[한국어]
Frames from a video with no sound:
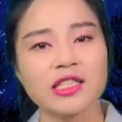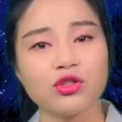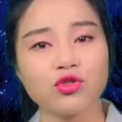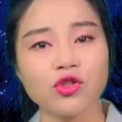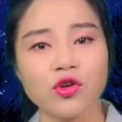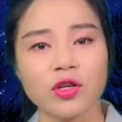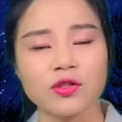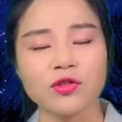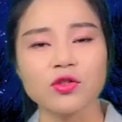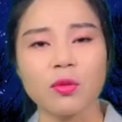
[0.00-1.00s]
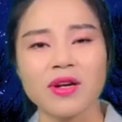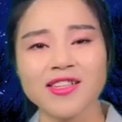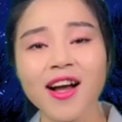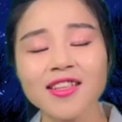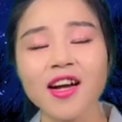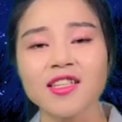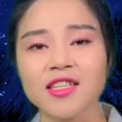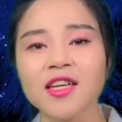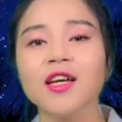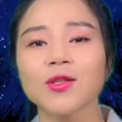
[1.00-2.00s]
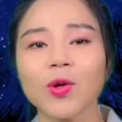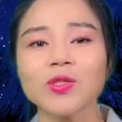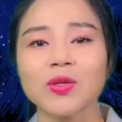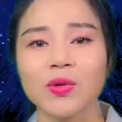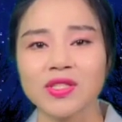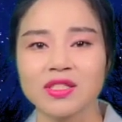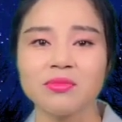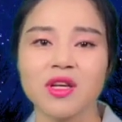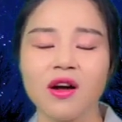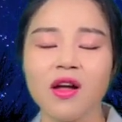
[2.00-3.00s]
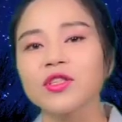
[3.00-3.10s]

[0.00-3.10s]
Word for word: 기술력에서는 정말 상당히 떨어지고 있습니다.